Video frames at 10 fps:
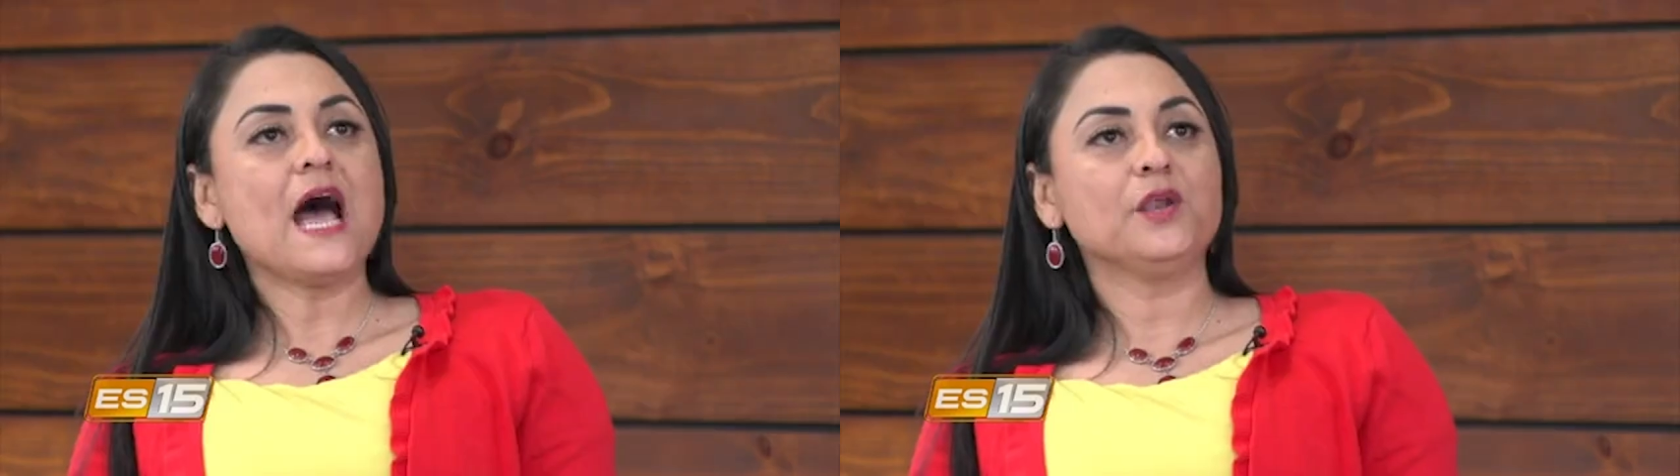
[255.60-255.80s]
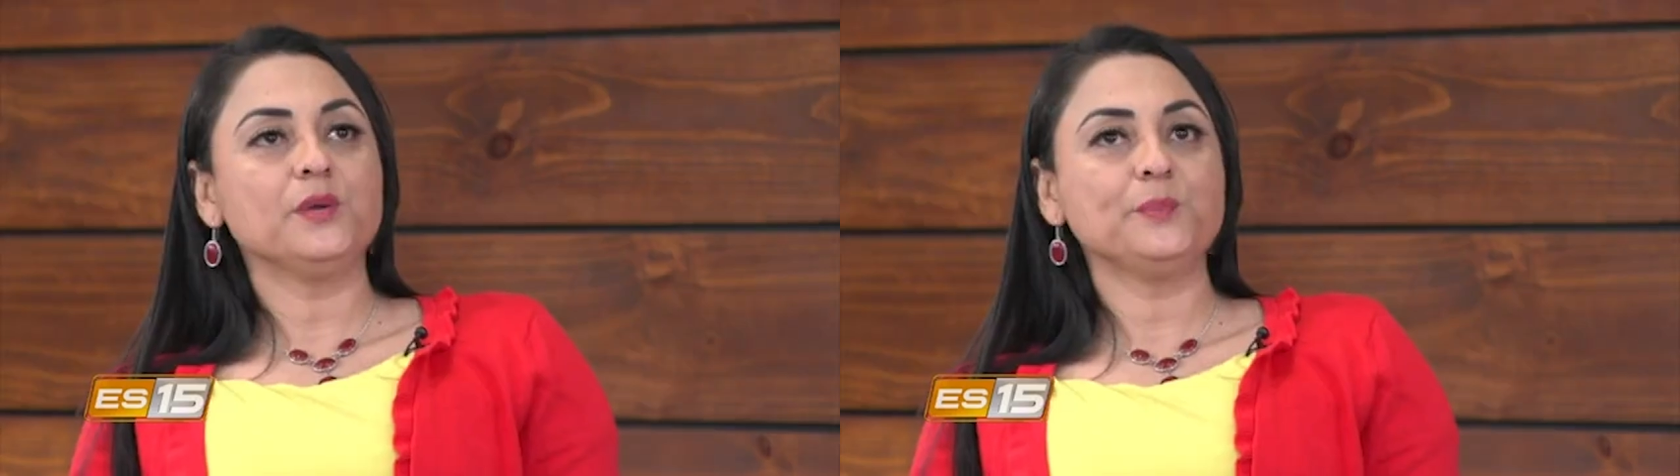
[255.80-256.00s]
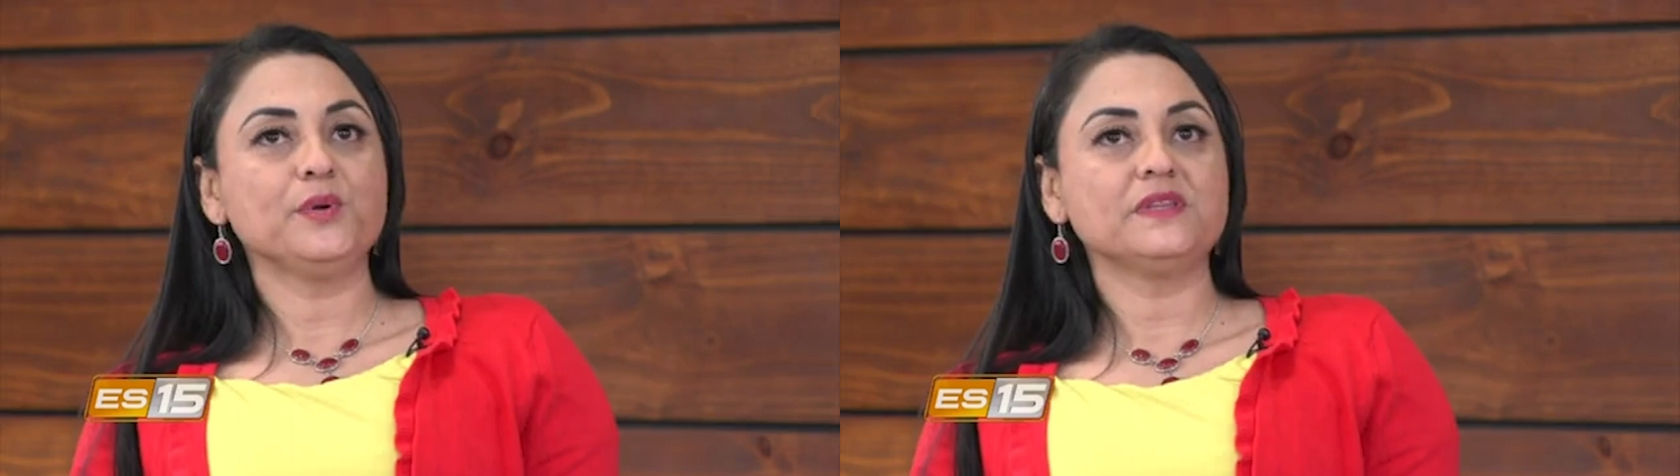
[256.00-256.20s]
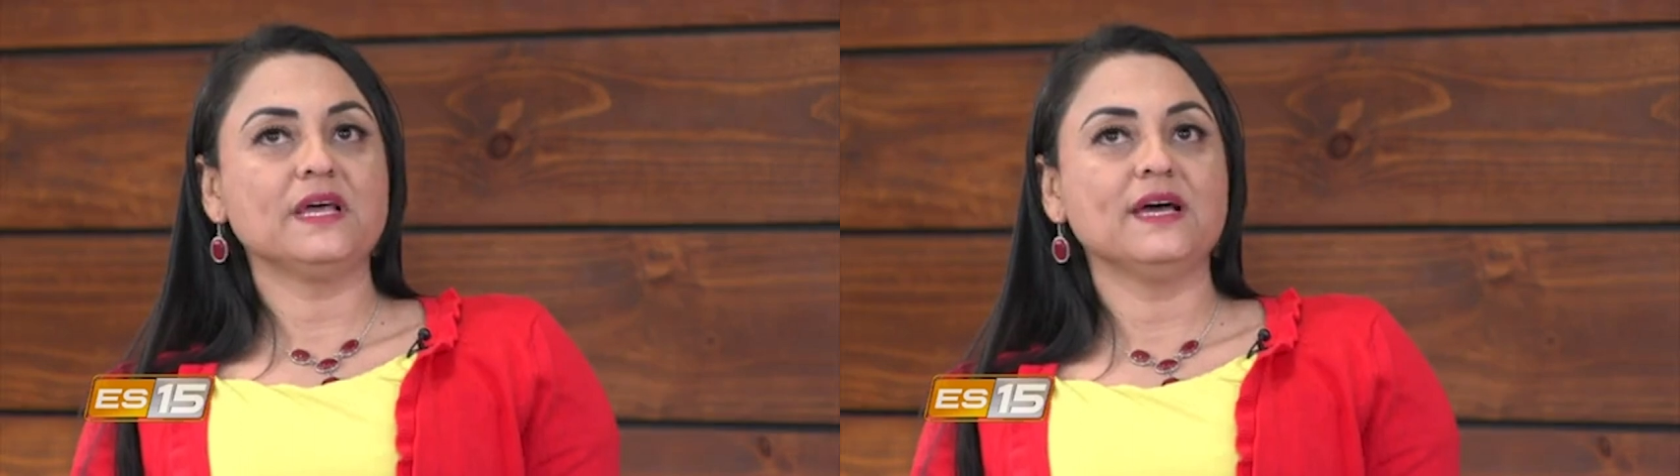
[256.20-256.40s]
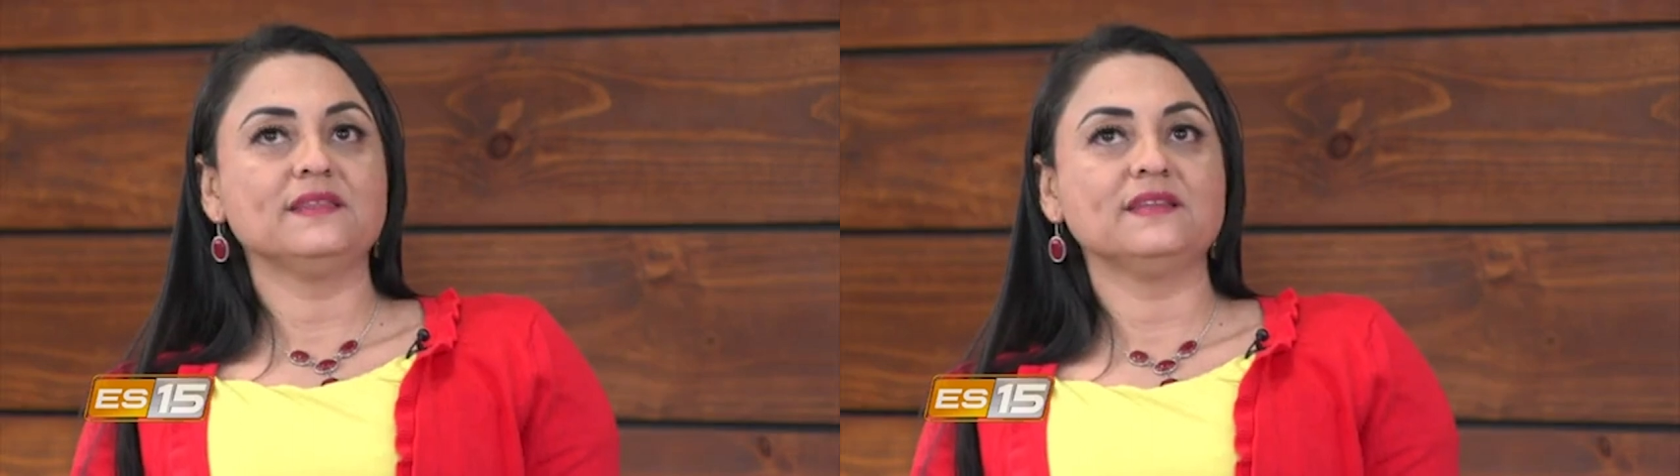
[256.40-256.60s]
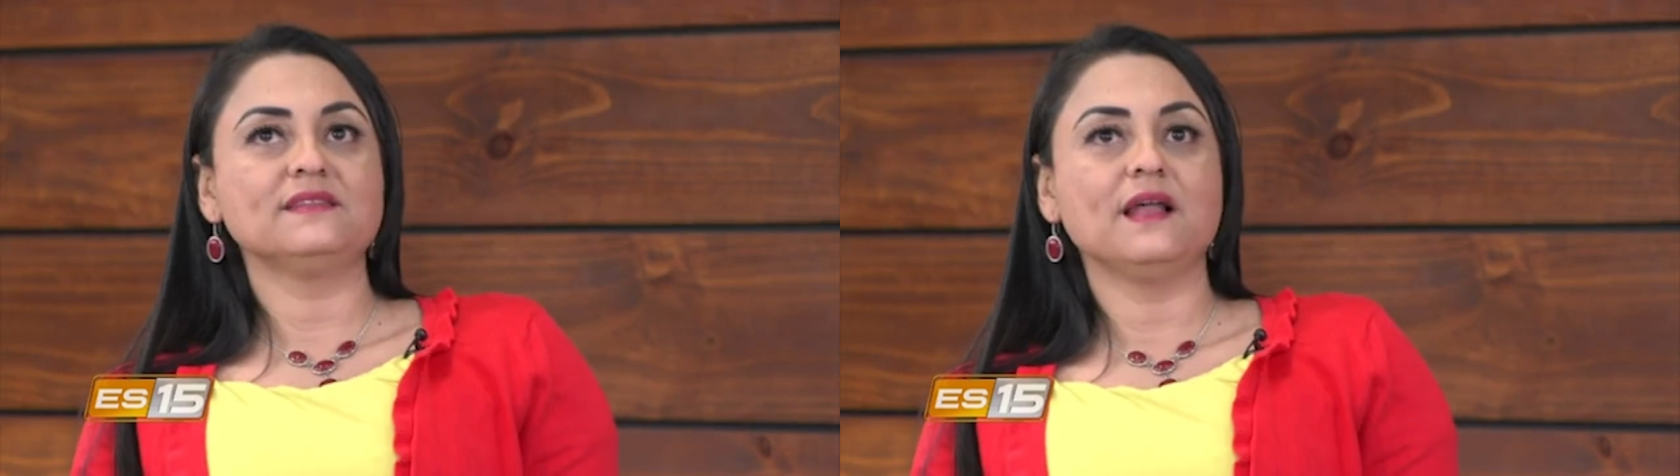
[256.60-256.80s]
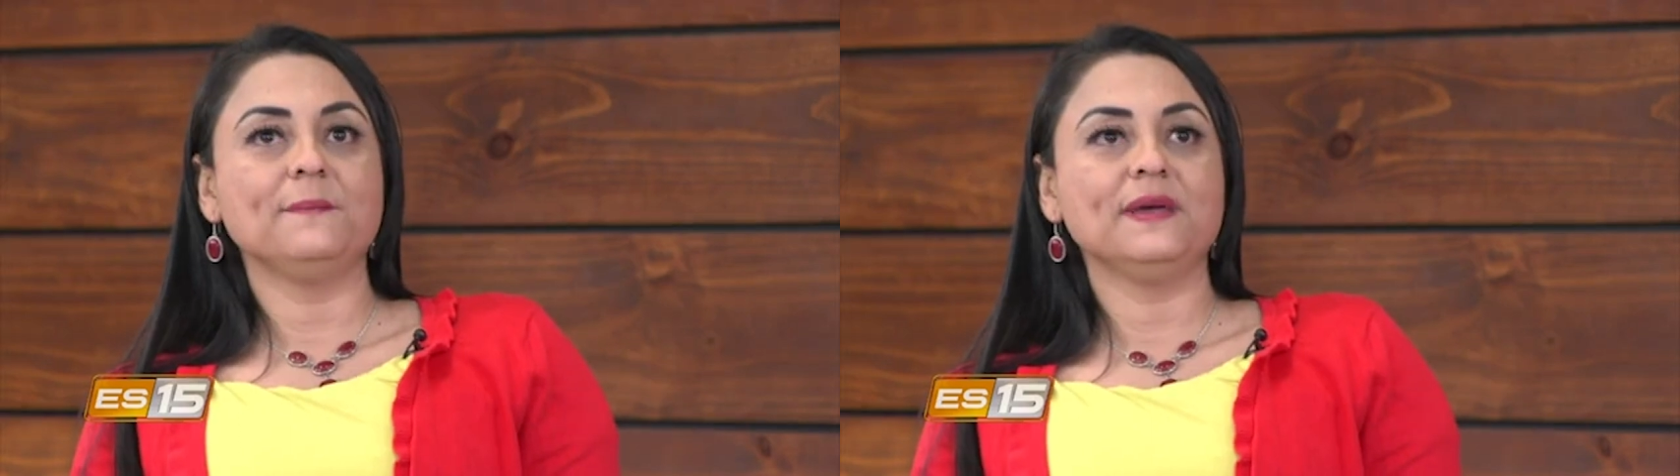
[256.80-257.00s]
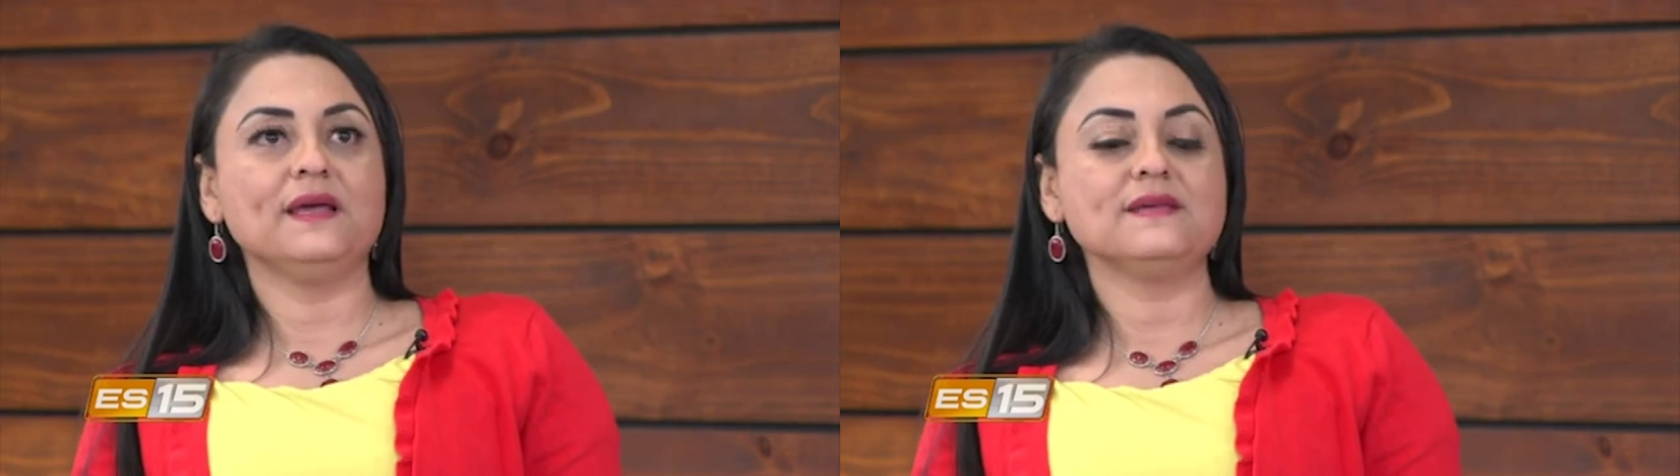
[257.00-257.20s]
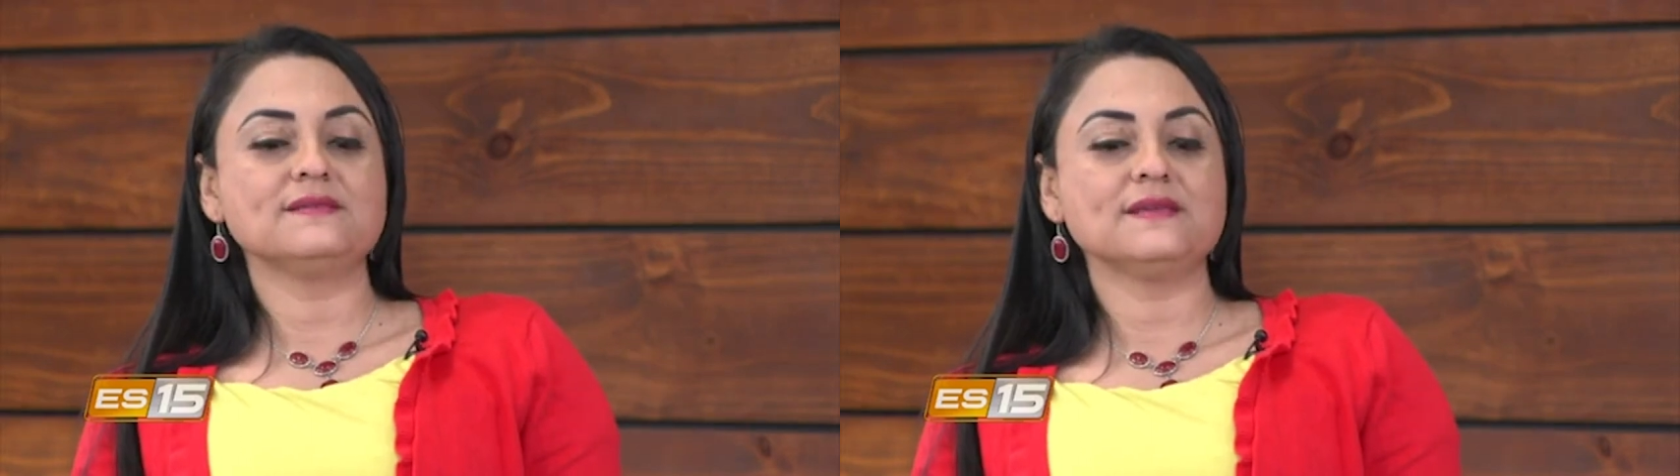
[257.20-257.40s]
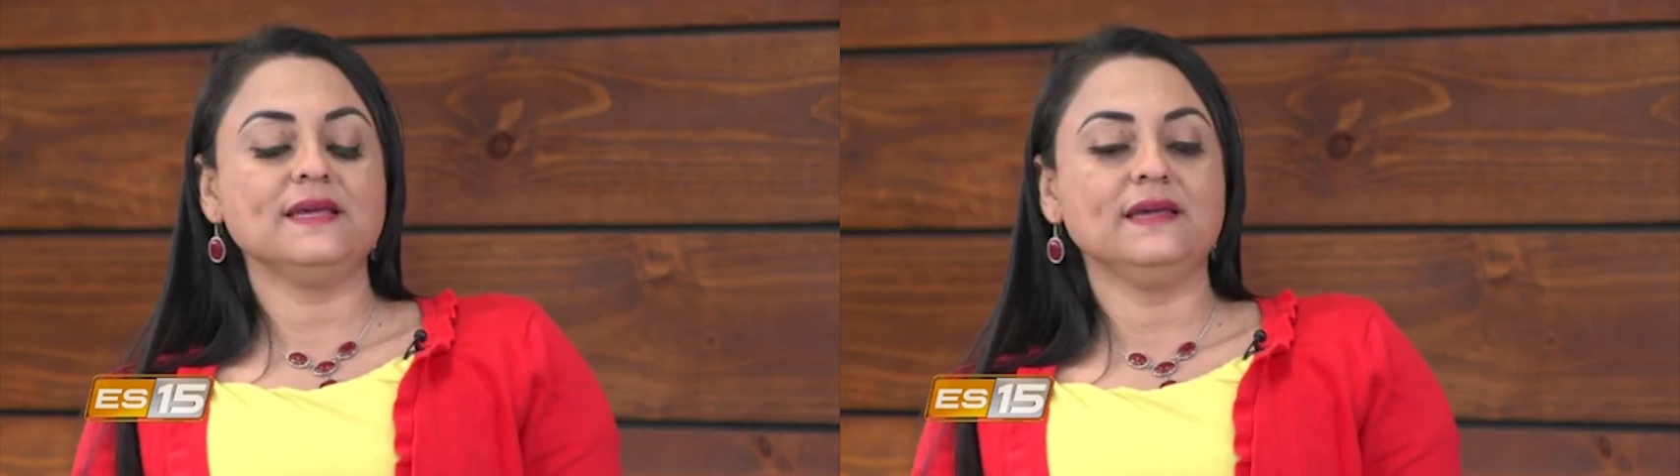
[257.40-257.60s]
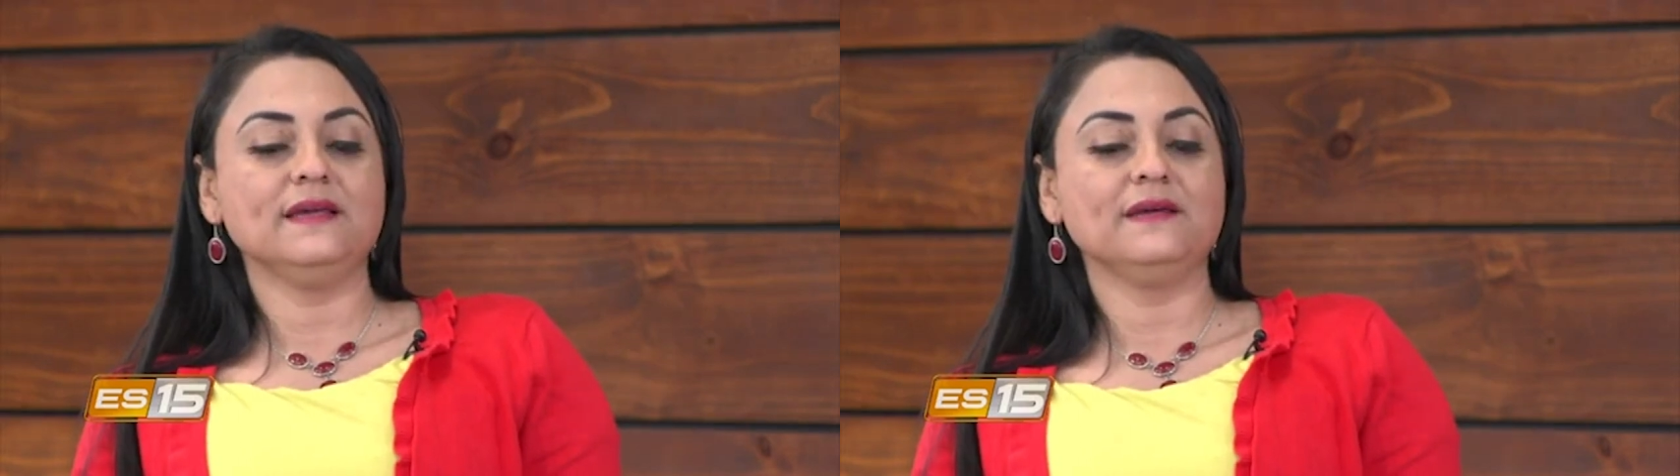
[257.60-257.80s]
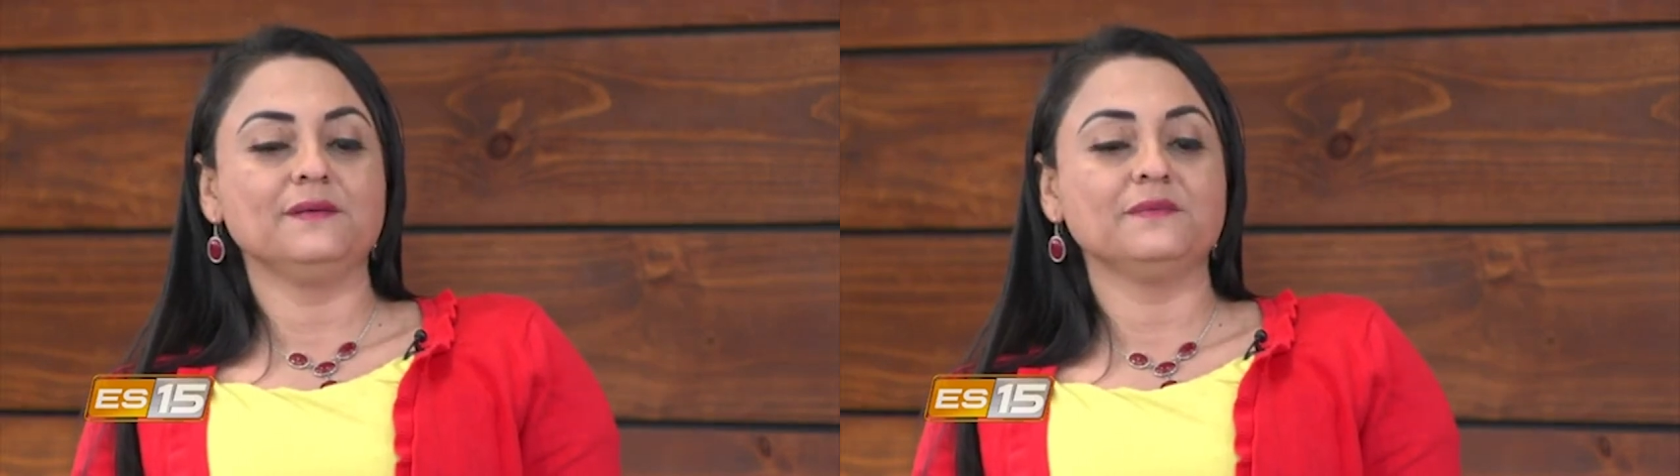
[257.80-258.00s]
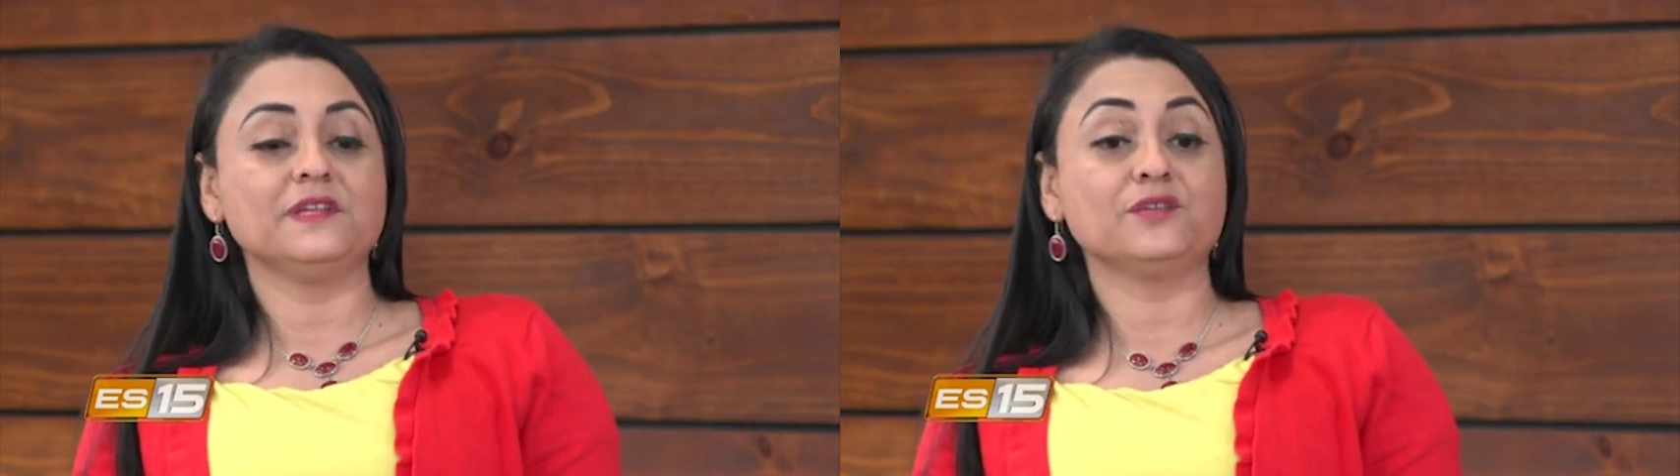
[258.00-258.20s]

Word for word: Algo importante, tal vez eh,